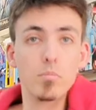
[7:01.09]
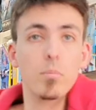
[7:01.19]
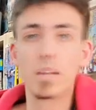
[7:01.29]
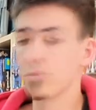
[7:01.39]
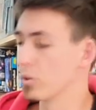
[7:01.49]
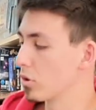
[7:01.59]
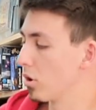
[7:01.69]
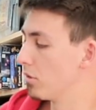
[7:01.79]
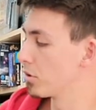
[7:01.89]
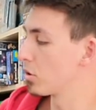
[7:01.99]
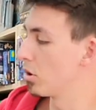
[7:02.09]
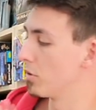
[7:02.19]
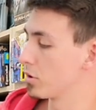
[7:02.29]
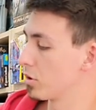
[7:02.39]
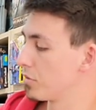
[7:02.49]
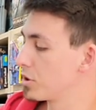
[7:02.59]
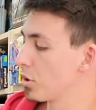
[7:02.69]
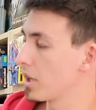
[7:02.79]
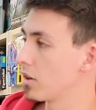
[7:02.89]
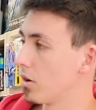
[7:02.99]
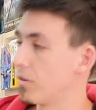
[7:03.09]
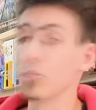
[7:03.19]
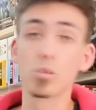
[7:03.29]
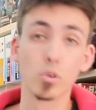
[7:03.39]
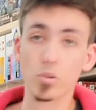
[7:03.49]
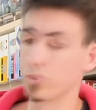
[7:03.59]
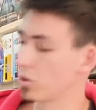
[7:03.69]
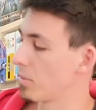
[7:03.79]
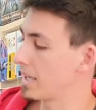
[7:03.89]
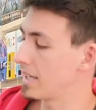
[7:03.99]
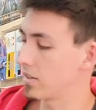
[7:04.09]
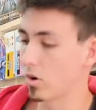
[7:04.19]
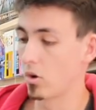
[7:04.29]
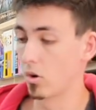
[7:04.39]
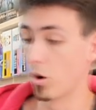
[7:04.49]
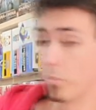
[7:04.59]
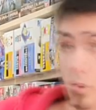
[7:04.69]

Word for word: mettre votre votre votre figurine enfin votre votre maquette en,